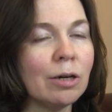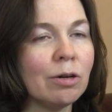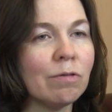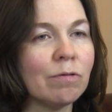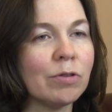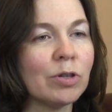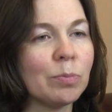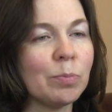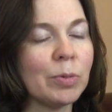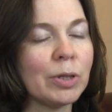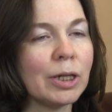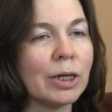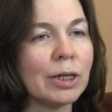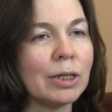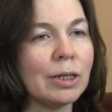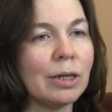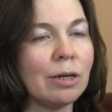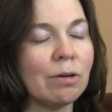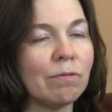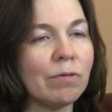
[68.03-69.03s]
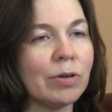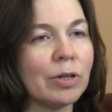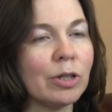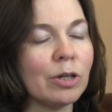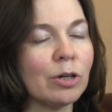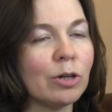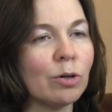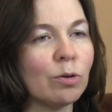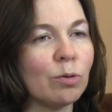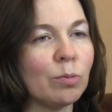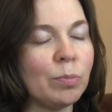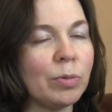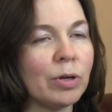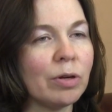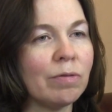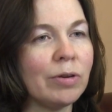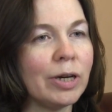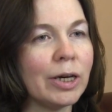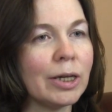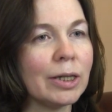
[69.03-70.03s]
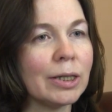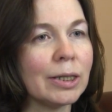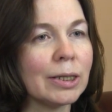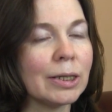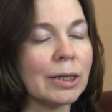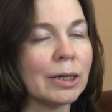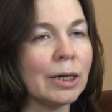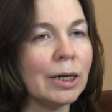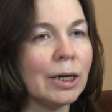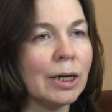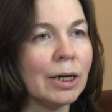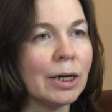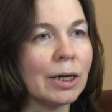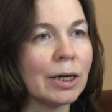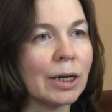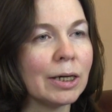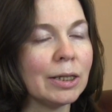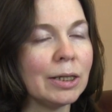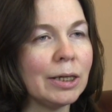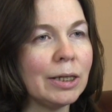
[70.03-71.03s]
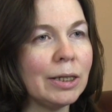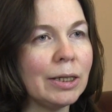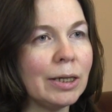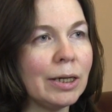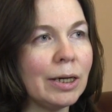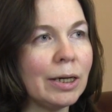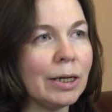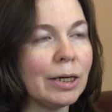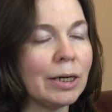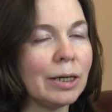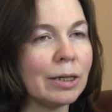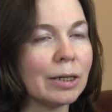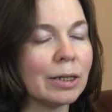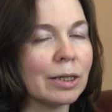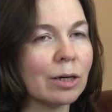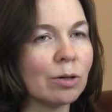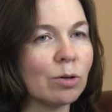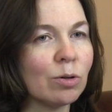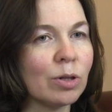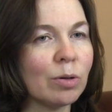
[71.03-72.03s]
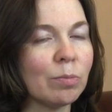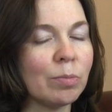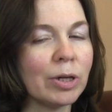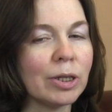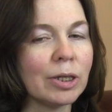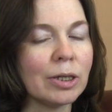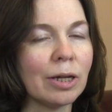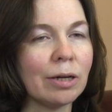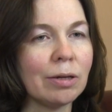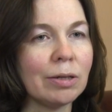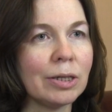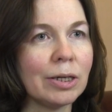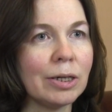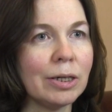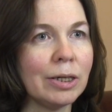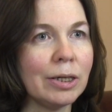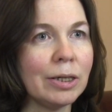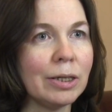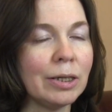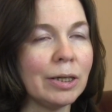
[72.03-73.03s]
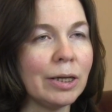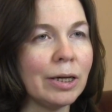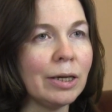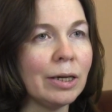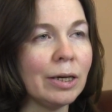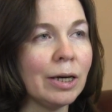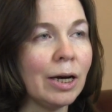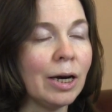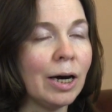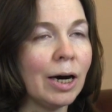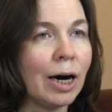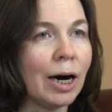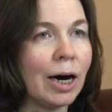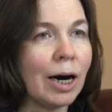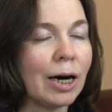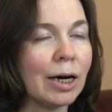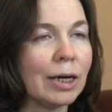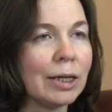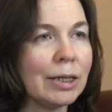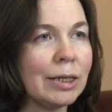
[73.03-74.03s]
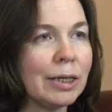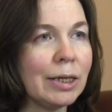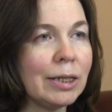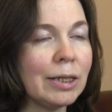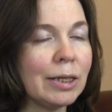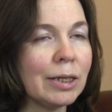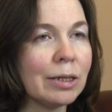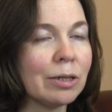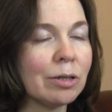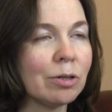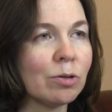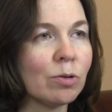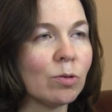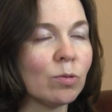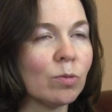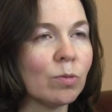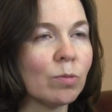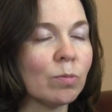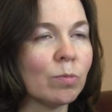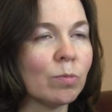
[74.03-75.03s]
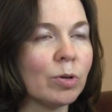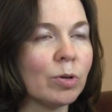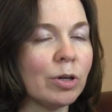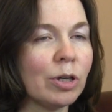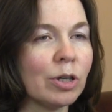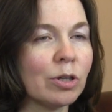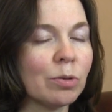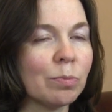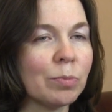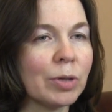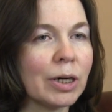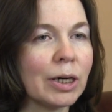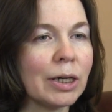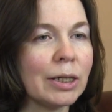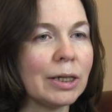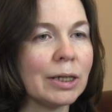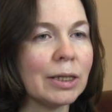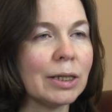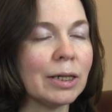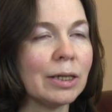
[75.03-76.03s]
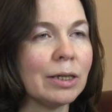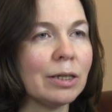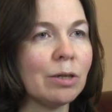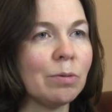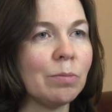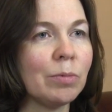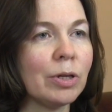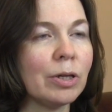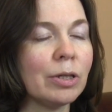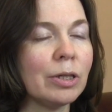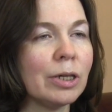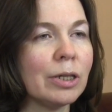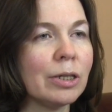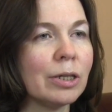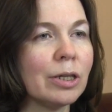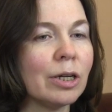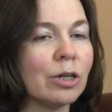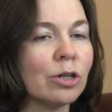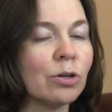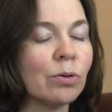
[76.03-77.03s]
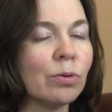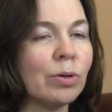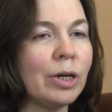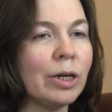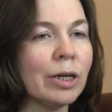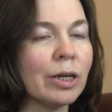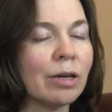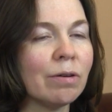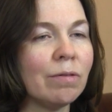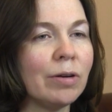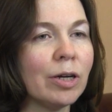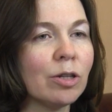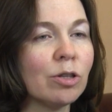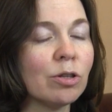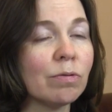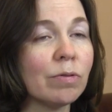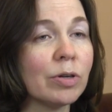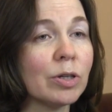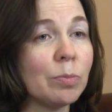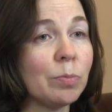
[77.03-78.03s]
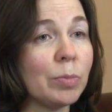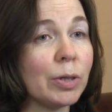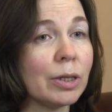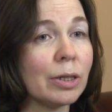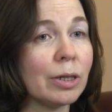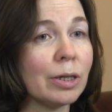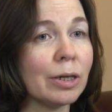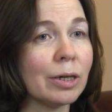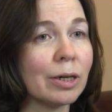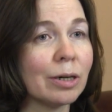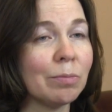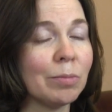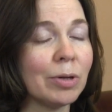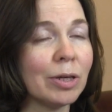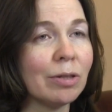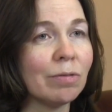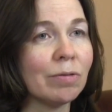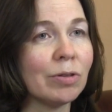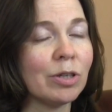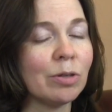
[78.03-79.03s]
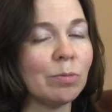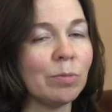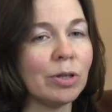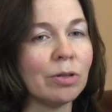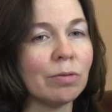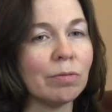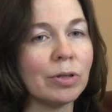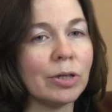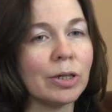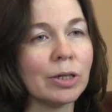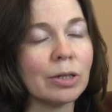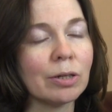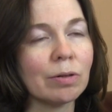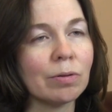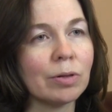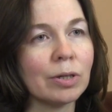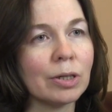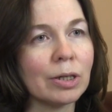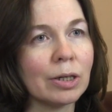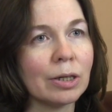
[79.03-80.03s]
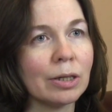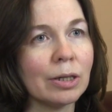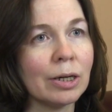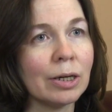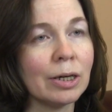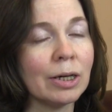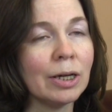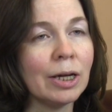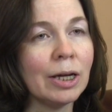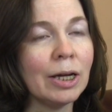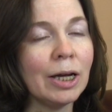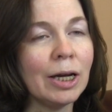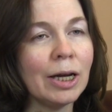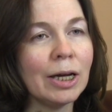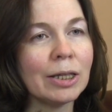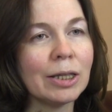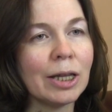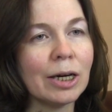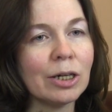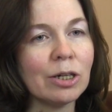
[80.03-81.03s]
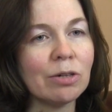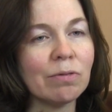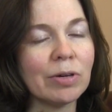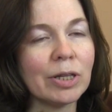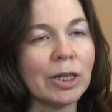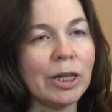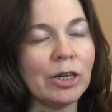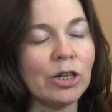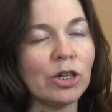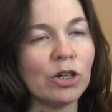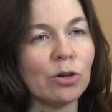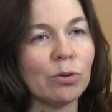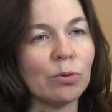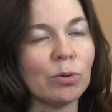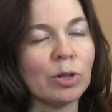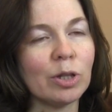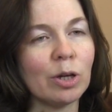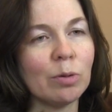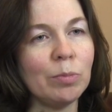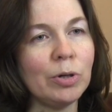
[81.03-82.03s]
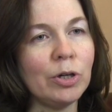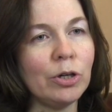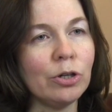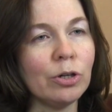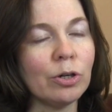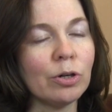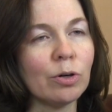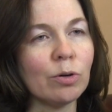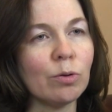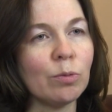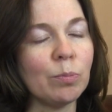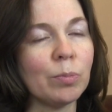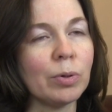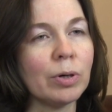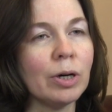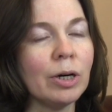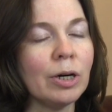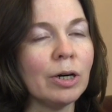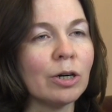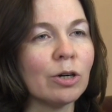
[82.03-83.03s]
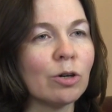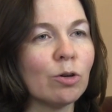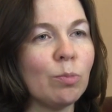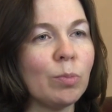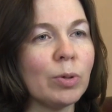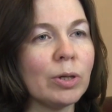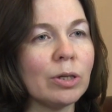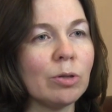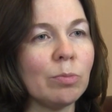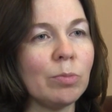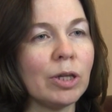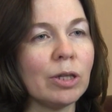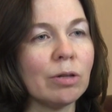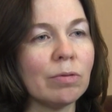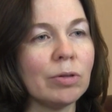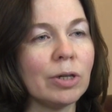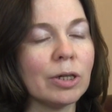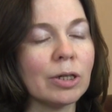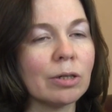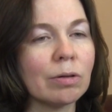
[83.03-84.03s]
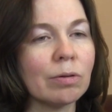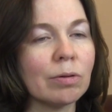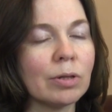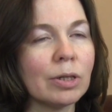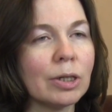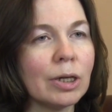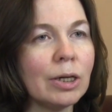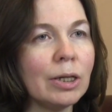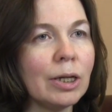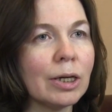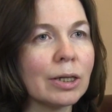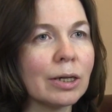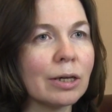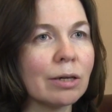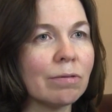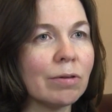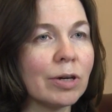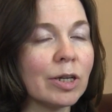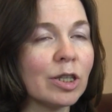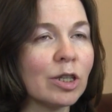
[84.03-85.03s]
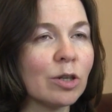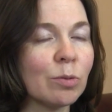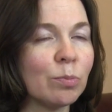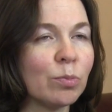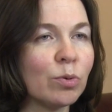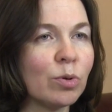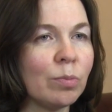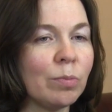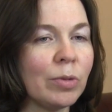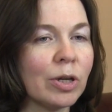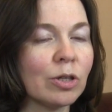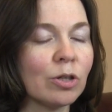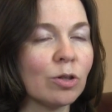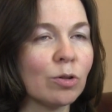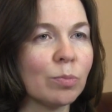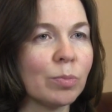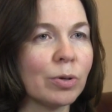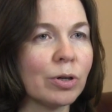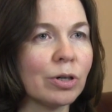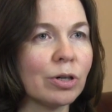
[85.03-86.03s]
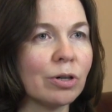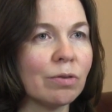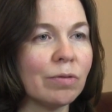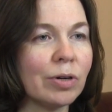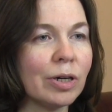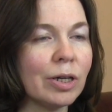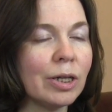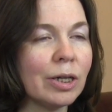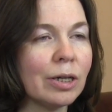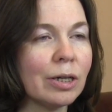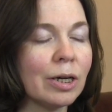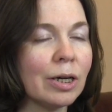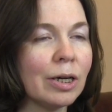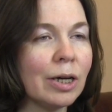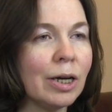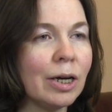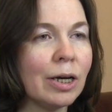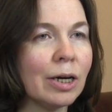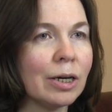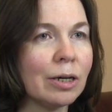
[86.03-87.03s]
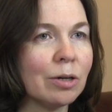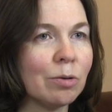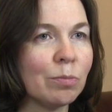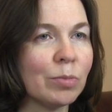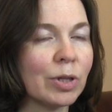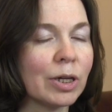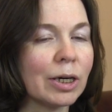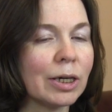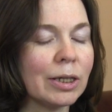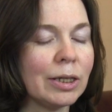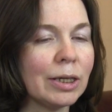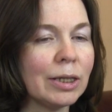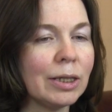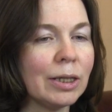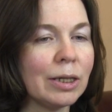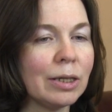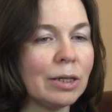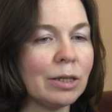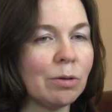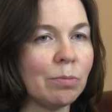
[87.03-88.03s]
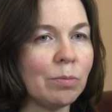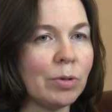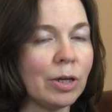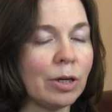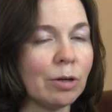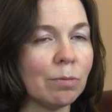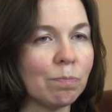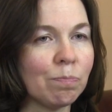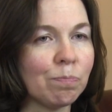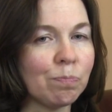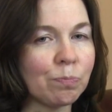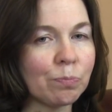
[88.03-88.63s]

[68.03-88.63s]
Воспитателем в этой группе является родитель, законный представитель детей, а дети из многодетной семьи, дети-дошкольники, являются воспитанниками этого семейного детского сада. Также, в отличие от обычной группы, группа семейного детского сада открывается по месту проживания э, многодетной семьи.